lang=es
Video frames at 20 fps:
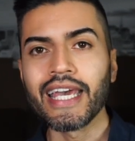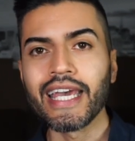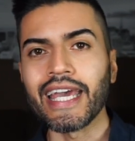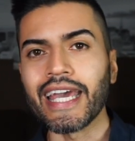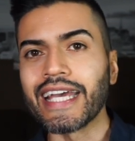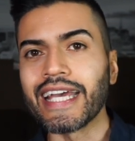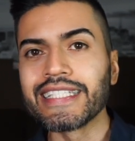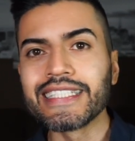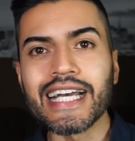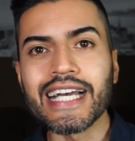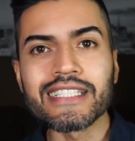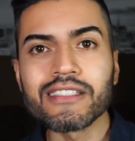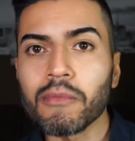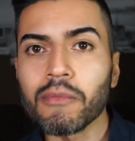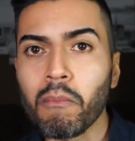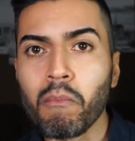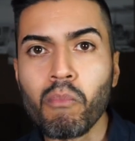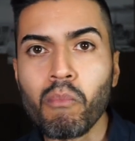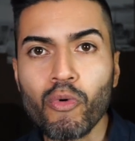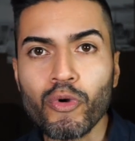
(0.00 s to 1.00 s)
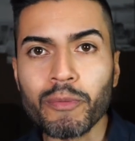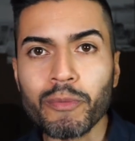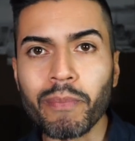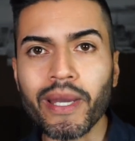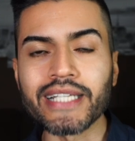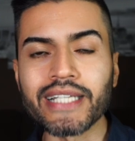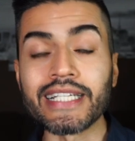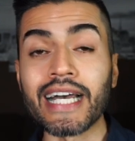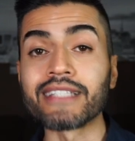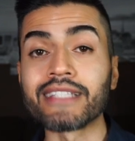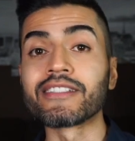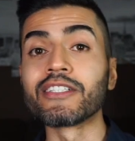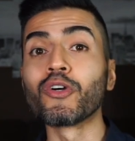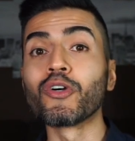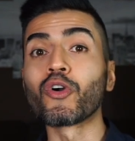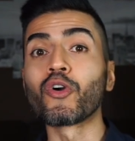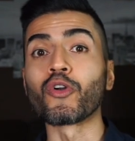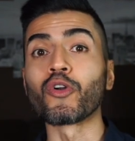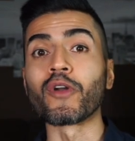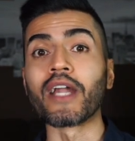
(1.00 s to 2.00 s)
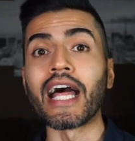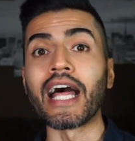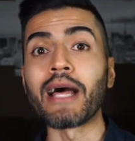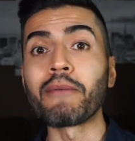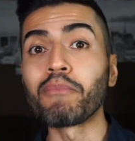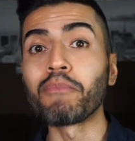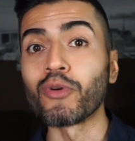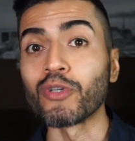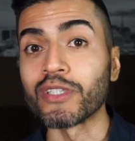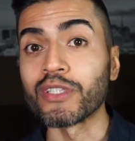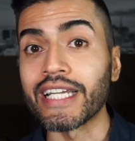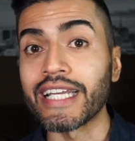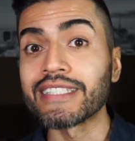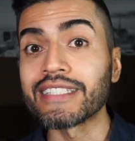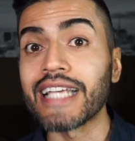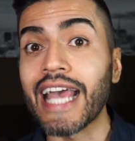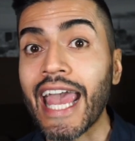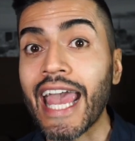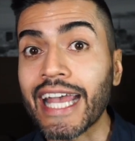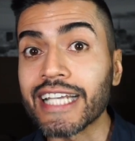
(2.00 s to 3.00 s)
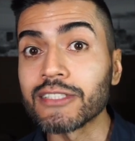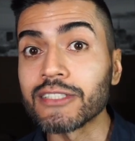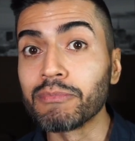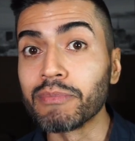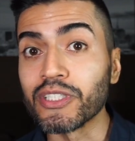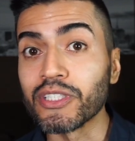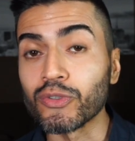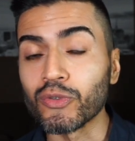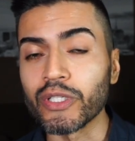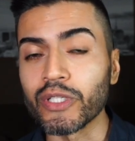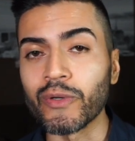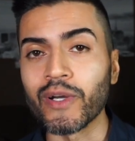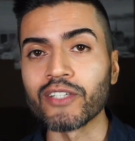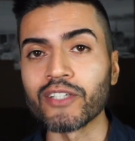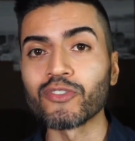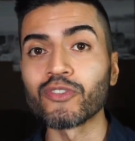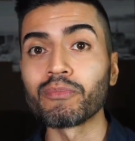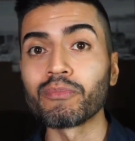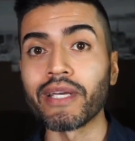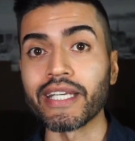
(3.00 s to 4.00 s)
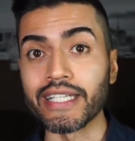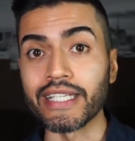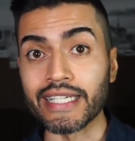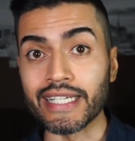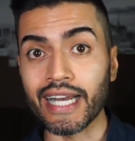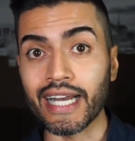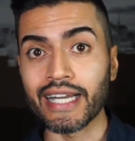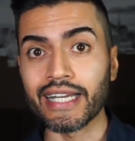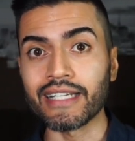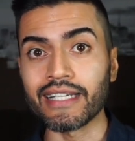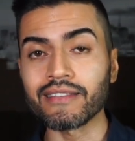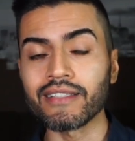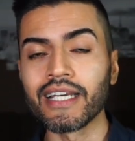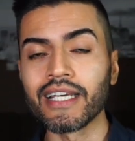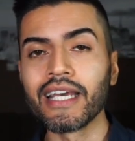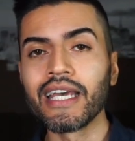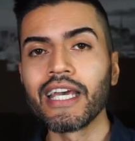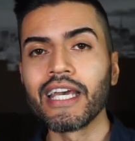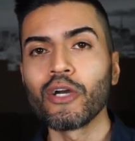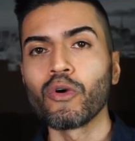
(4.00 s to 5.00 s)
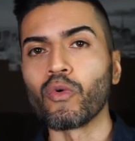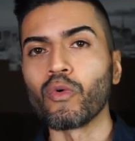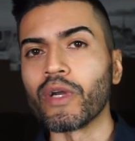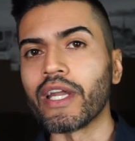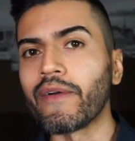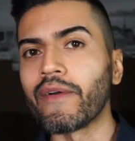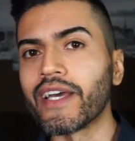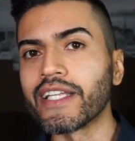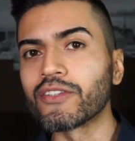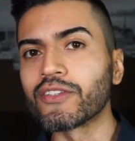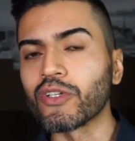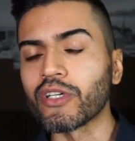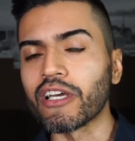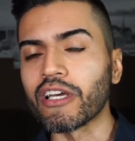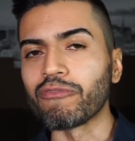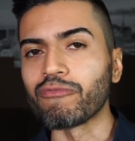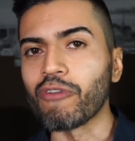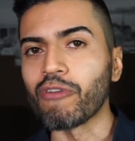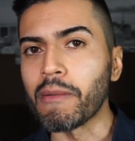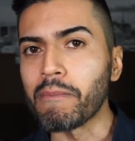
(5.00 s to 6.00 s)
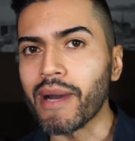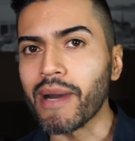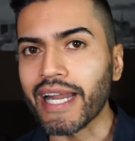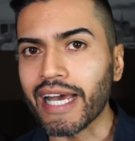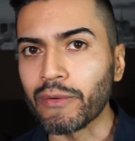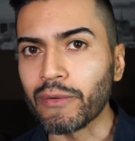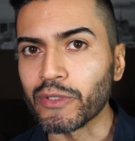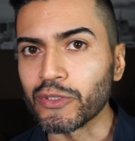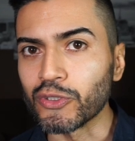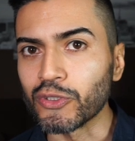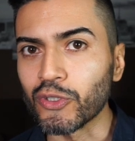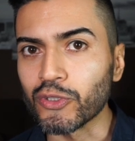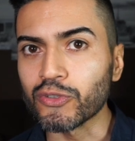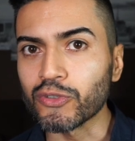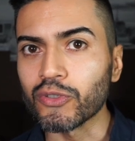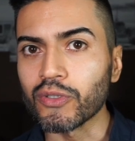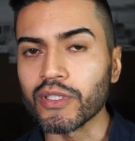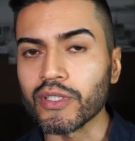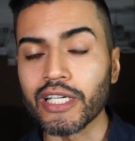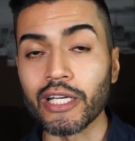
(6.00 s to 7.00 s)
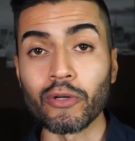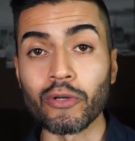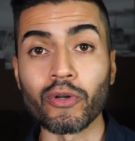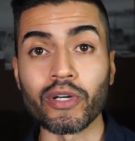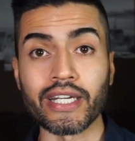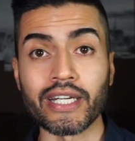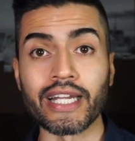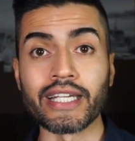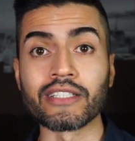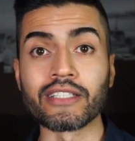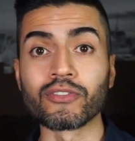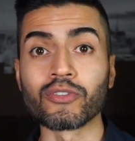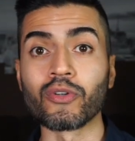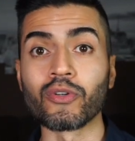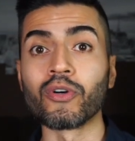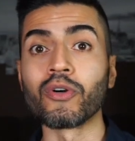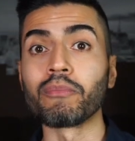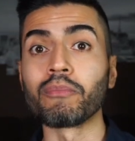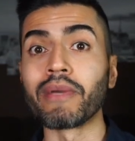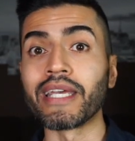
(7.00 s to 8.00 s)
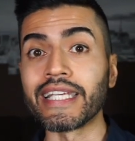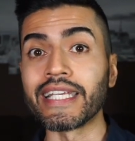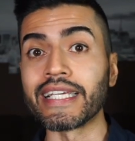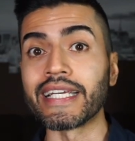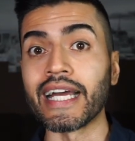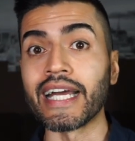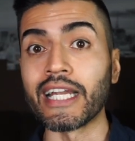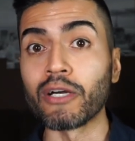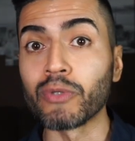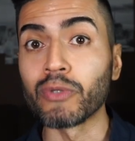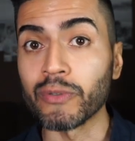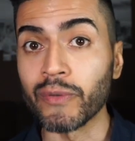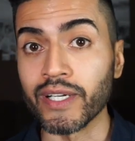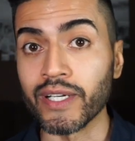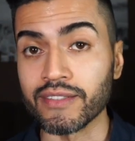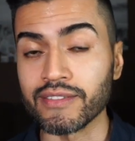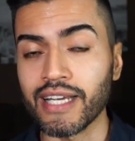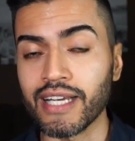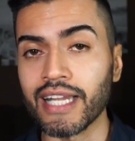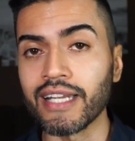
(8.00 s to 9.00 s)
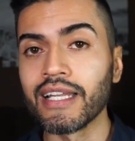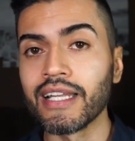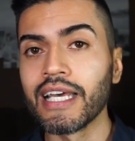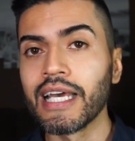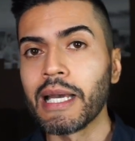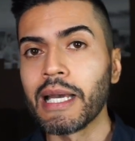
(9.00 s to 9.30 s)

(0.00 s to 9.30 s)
Ella es muy bella, ha sido coronada por tres ex Miss Universos mexicanas, un evento que fue maravilloso, que lo realizó Mexicana Universal,